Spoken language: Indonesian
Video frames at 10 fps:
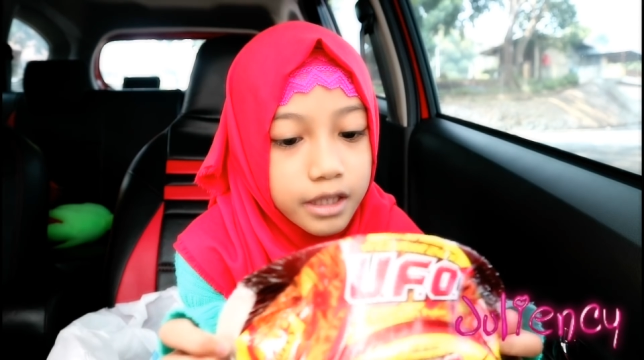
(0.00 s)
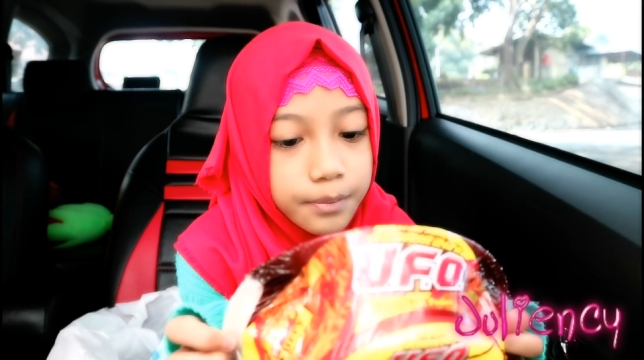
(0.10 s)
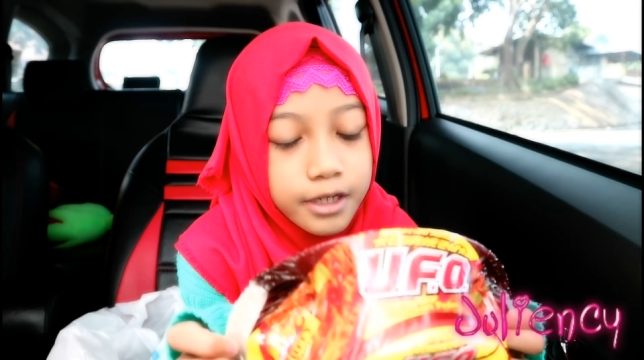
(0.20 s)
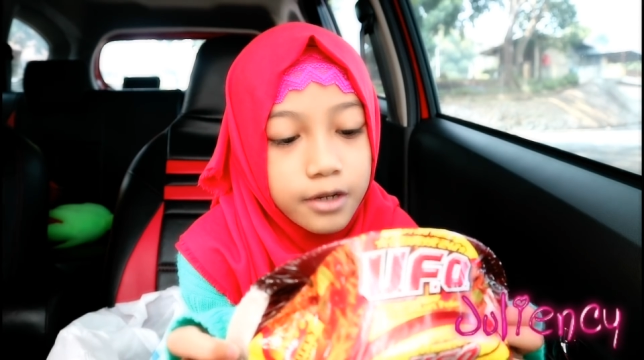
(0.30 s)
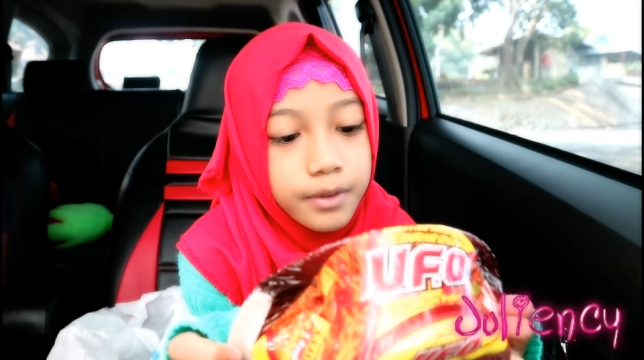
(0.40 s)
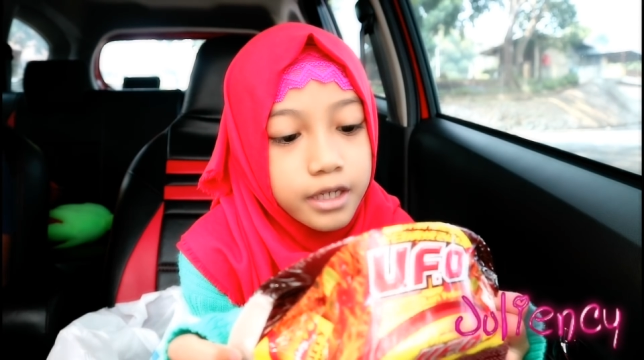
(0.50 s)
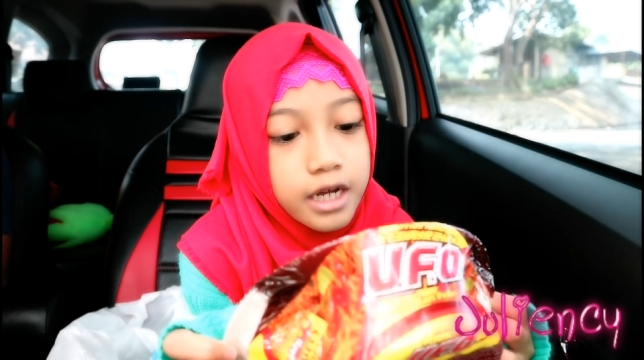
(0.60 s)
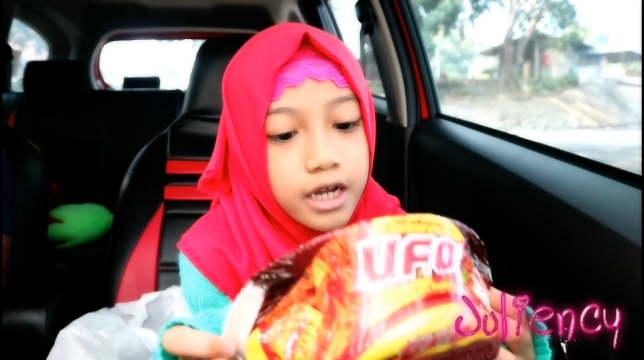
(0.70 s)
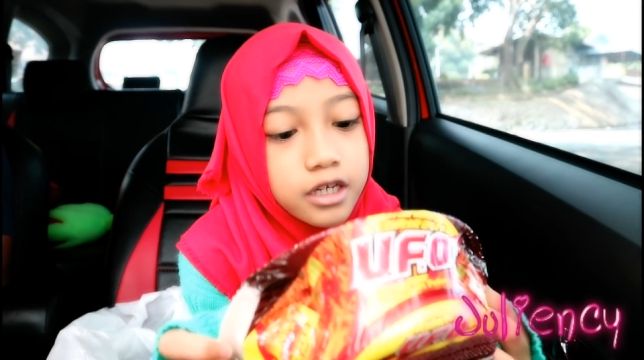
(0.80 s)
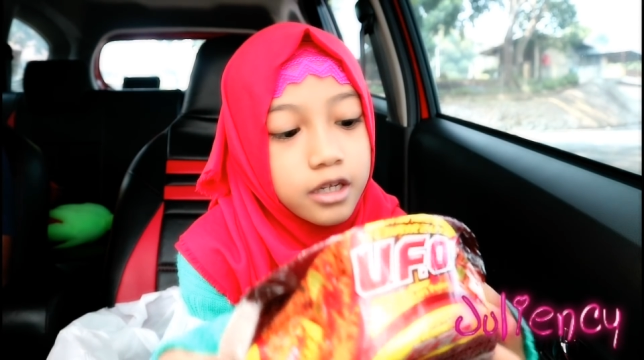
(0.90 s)
tapi ini
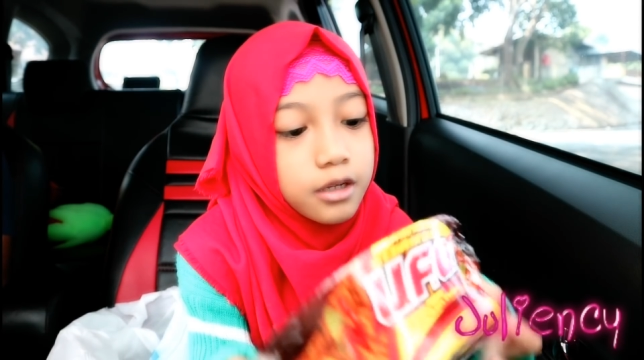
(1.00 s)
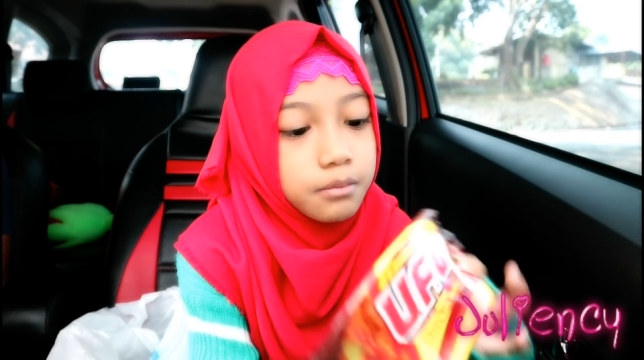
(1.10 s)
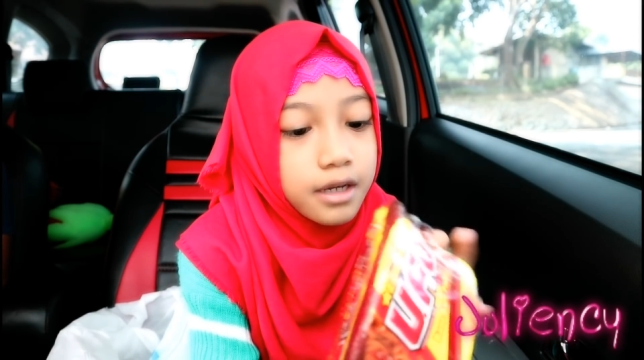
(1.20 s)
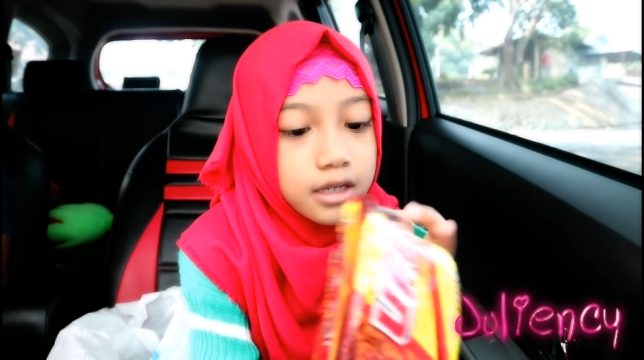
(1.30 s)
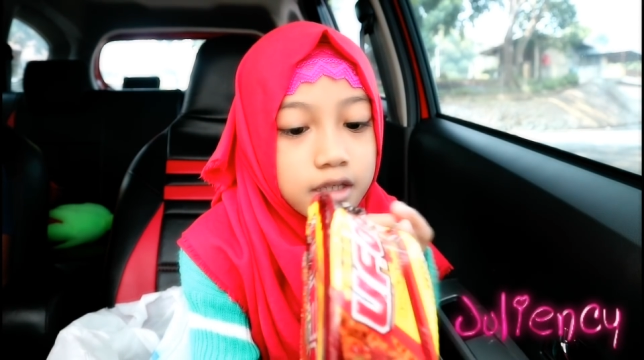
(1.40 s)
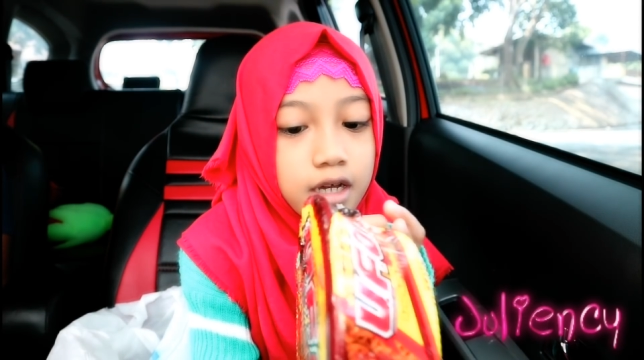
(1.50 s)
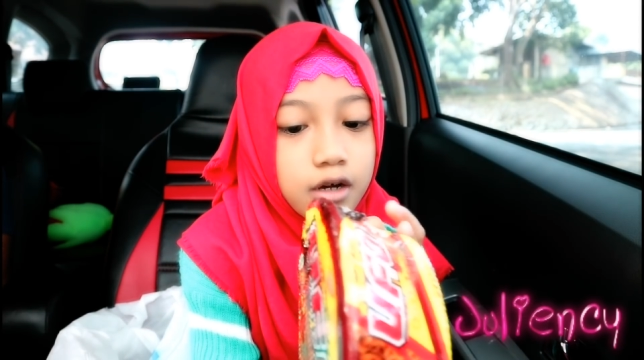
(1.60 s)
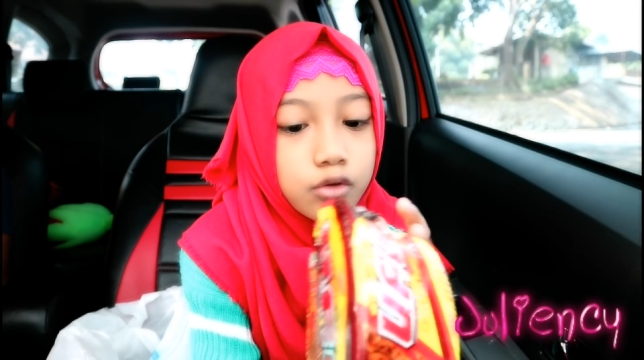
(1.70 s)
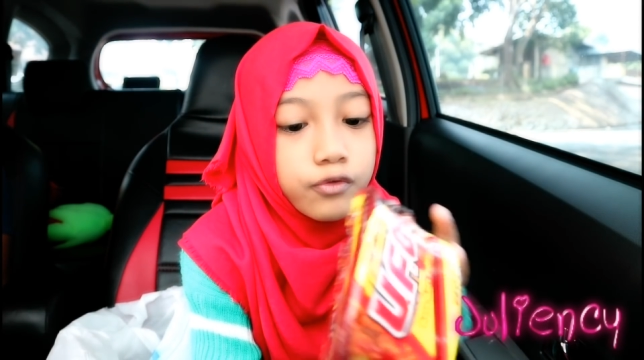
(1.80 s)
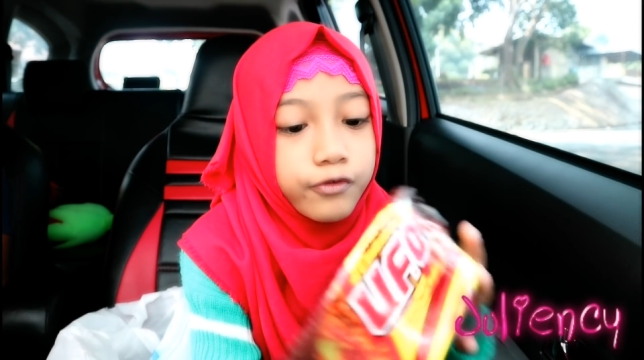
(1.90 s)
beda ini merknya
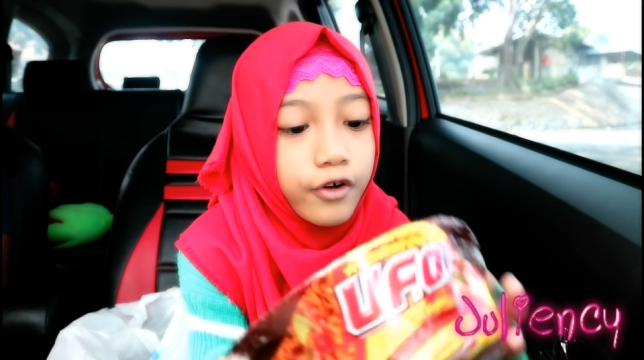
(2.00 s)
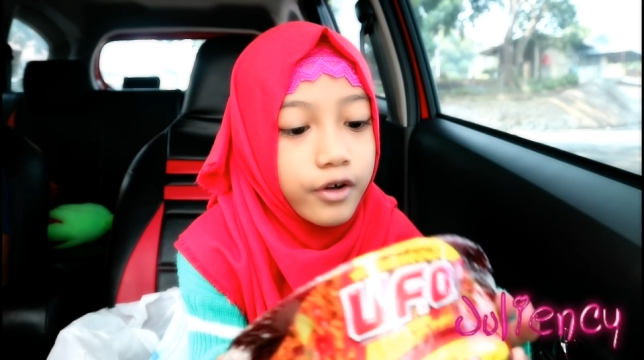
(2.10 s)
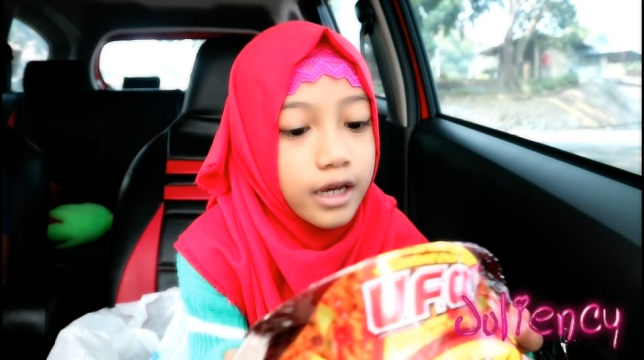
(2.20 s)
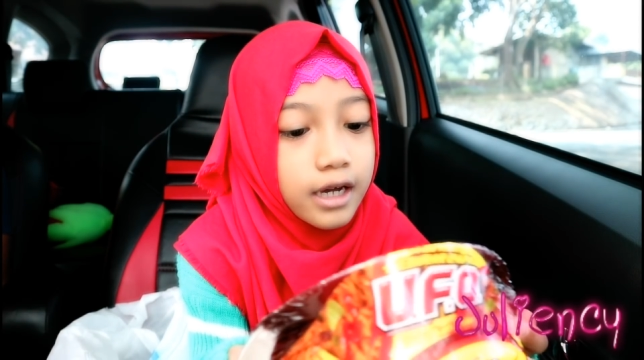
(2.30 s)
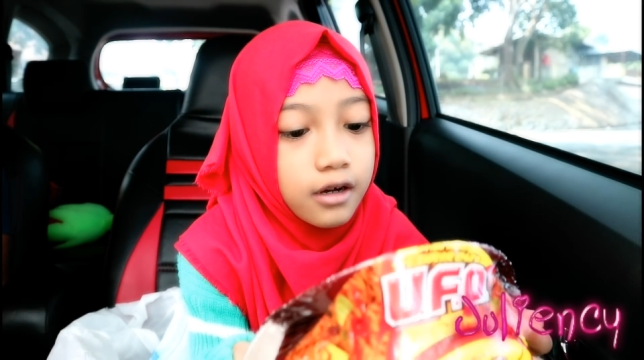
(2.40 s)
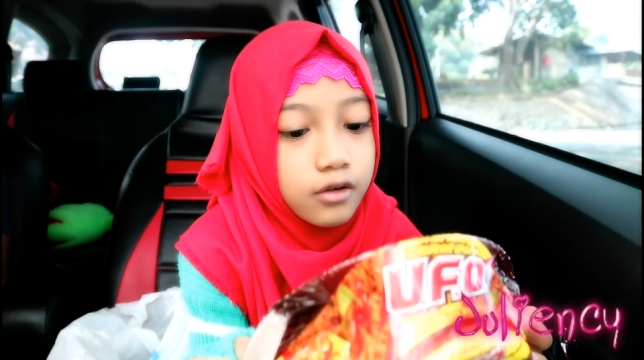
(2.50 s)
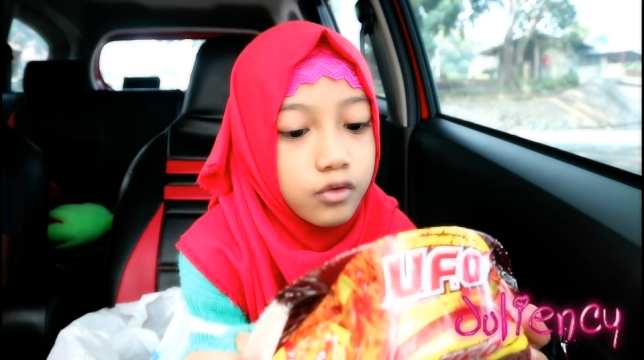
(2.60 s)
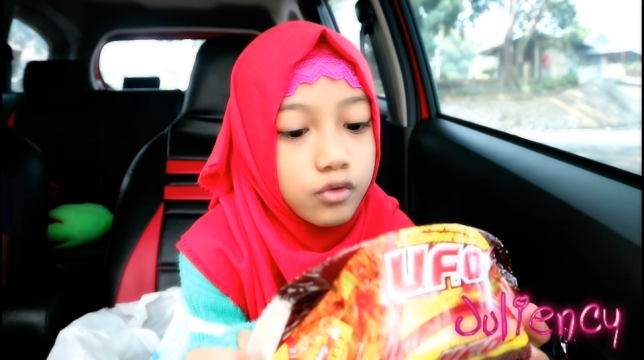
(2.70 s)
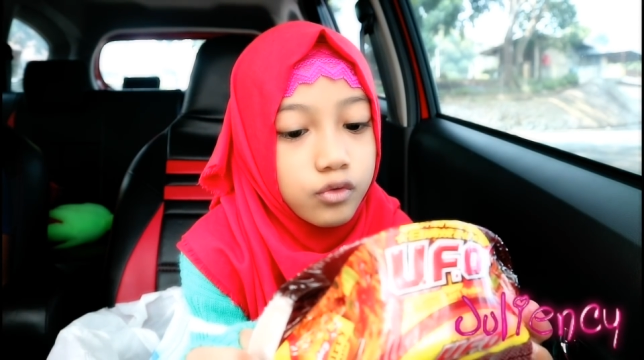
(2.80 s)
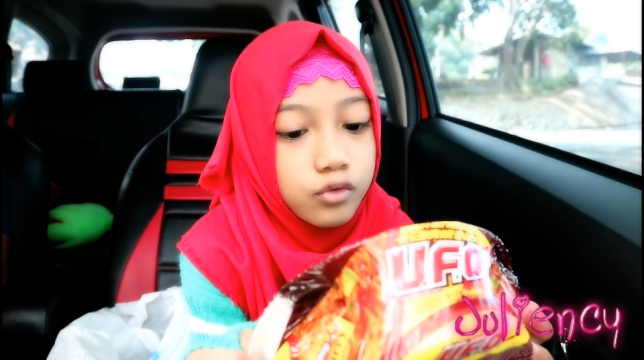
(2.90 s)
UFO ya
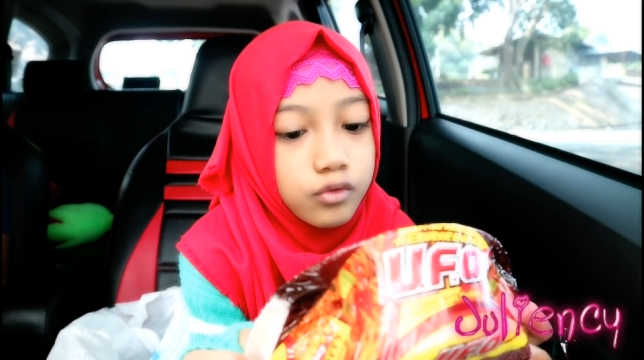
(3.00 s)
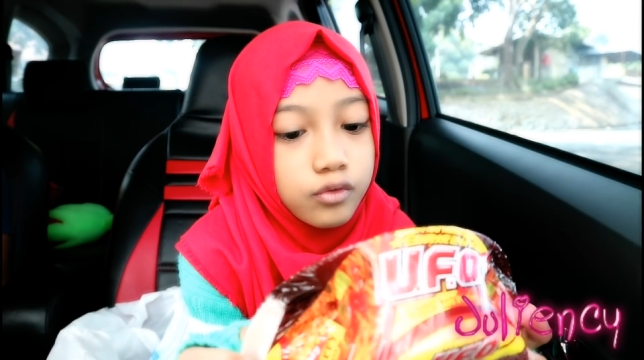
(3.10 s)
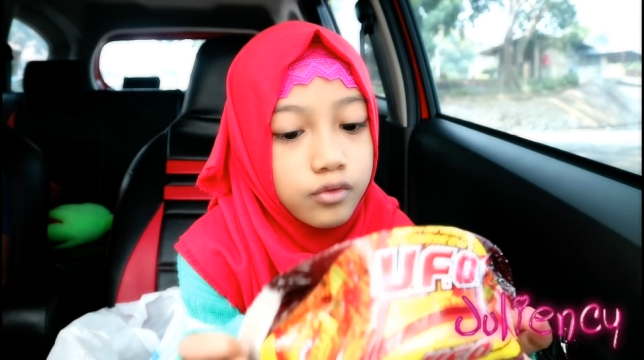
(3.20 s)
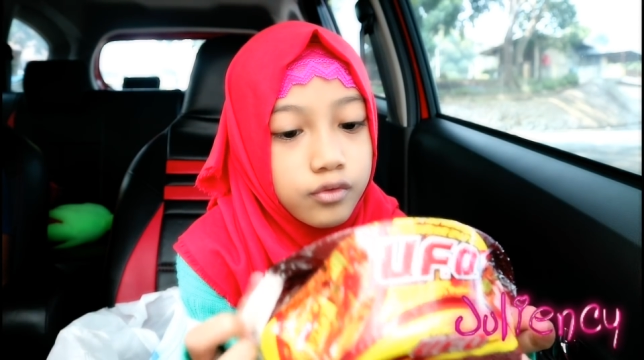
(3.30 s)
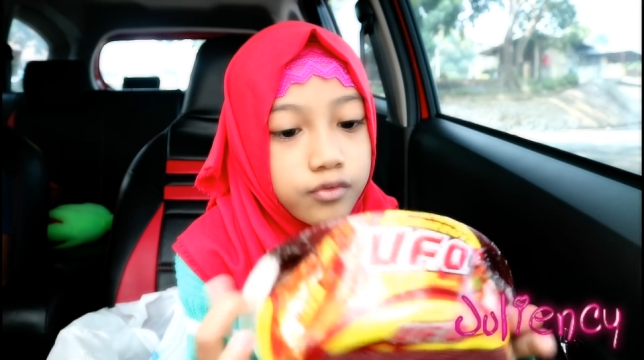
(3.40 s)
UFO